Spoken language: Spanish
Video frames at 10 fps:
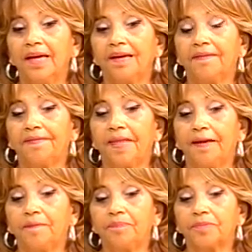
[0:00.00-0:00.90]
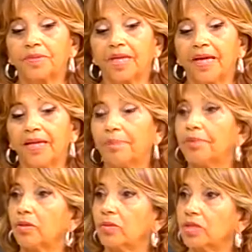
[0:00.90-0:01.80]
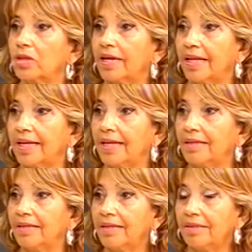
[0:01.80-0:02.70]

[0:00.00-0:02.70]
este, que es la productora de él,